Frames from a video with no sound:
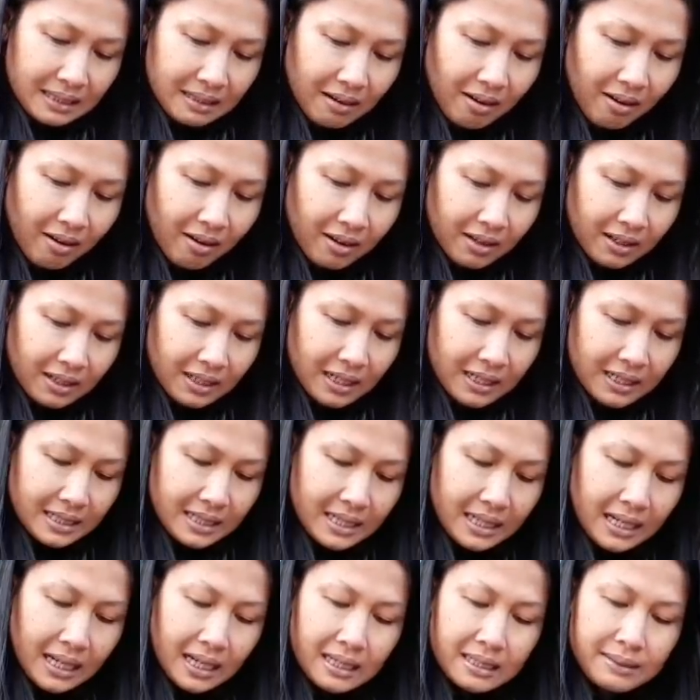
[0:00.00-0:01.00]
ก็แล้ว
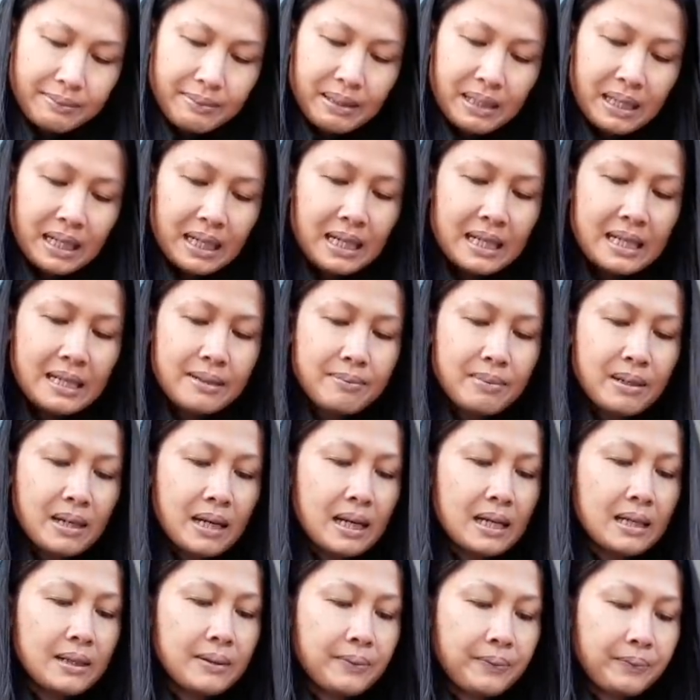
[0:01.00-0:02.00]
นี่ค่ะเป็นครีม
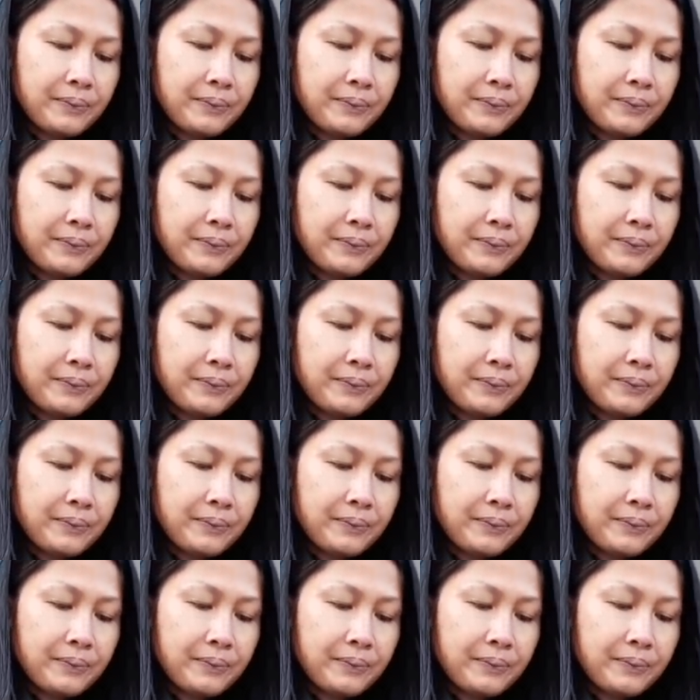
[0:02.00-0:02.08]
นะ